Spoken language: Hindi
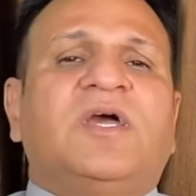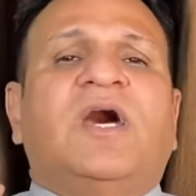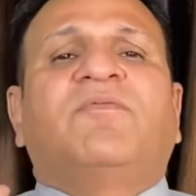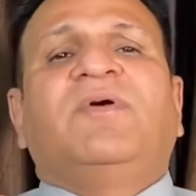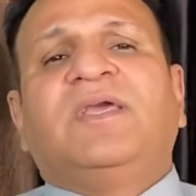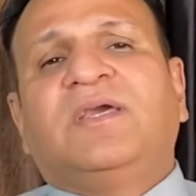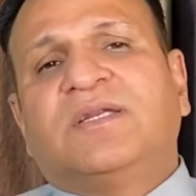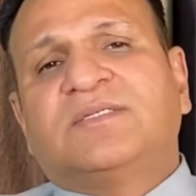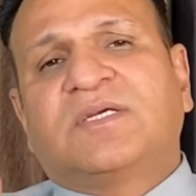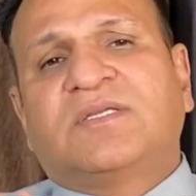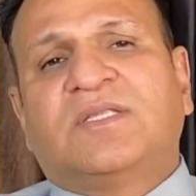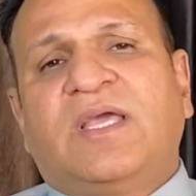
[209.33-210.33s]
कार्रवाई कर
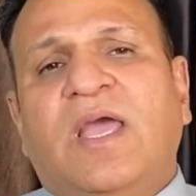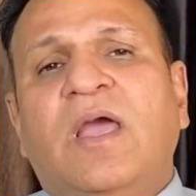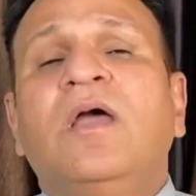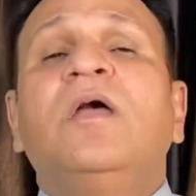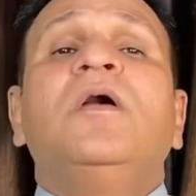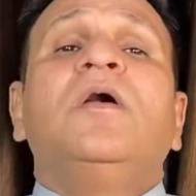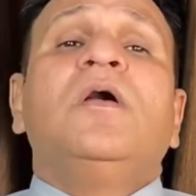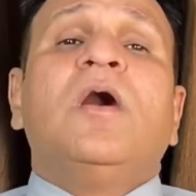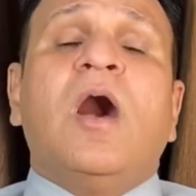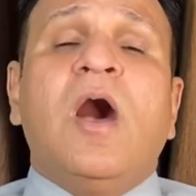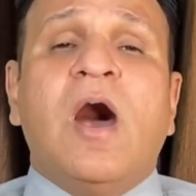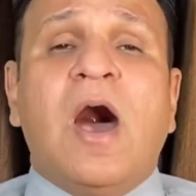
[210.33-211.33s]
सकते
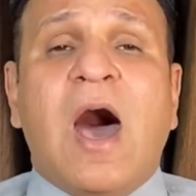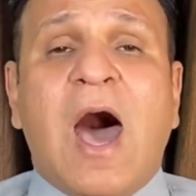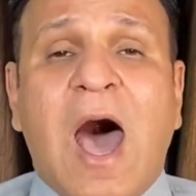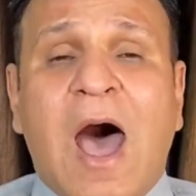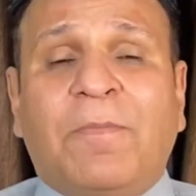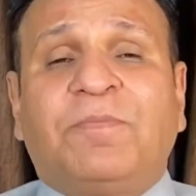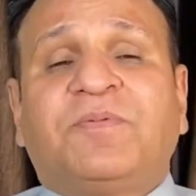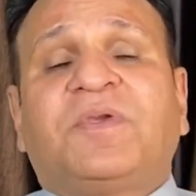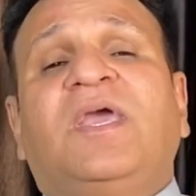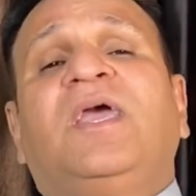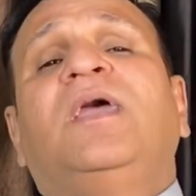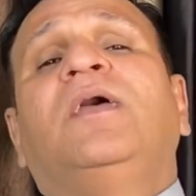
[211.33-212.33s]
हैं आपके